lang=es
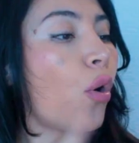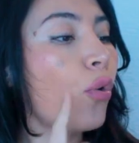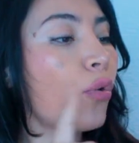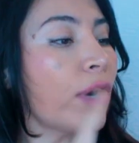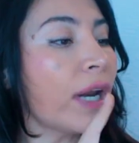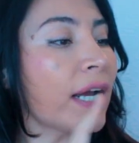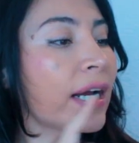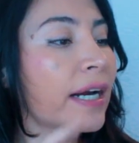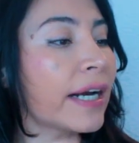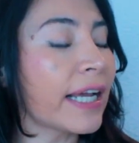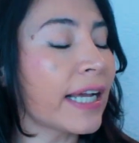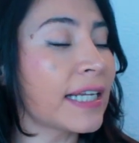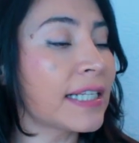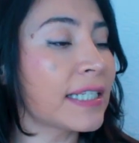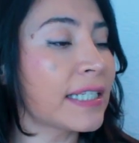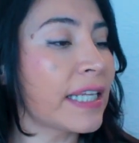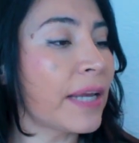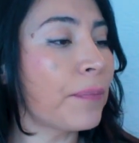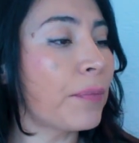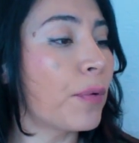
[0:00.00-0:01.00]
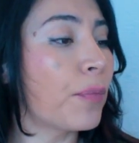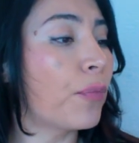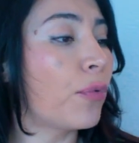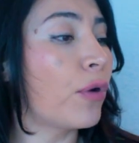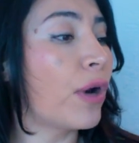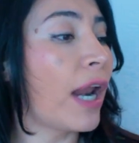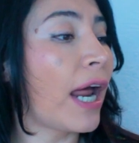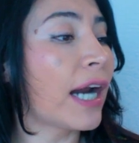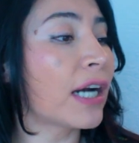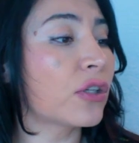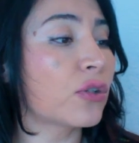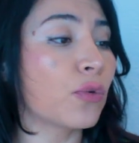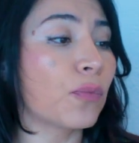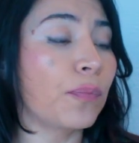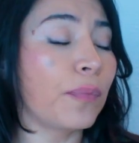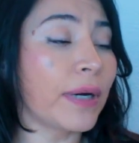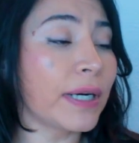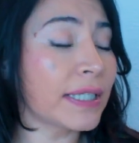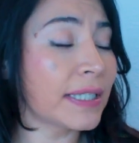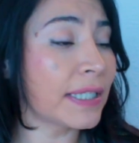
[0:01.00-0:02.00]
Una creencia popular
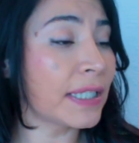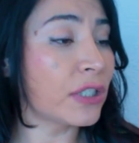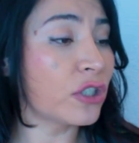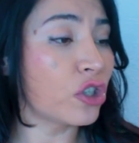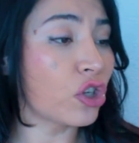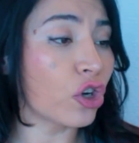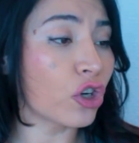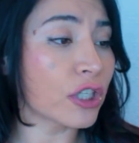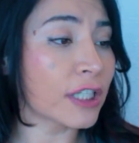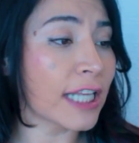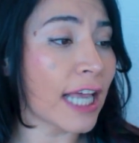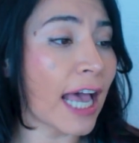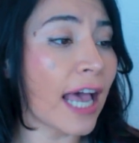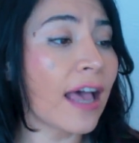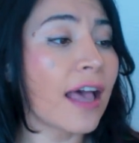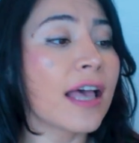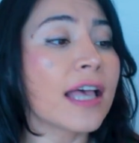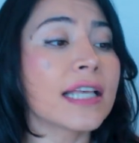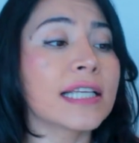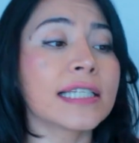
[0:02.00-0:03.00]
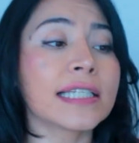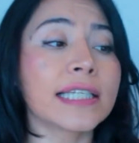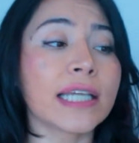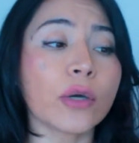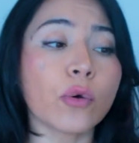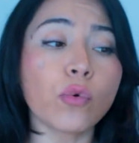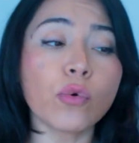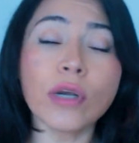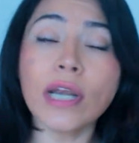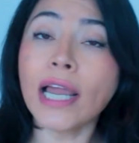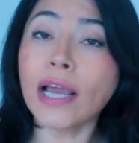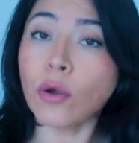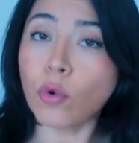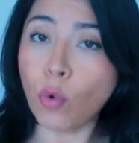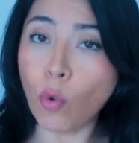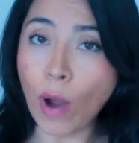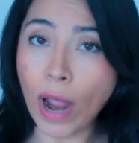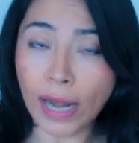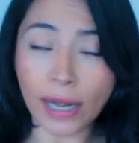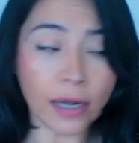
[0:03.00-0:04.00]
supersticiosa según la
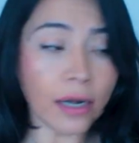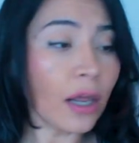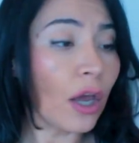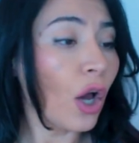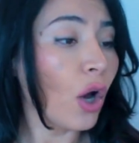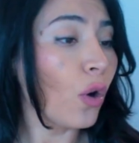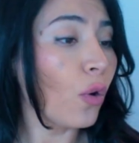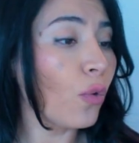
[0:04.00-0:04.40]
cual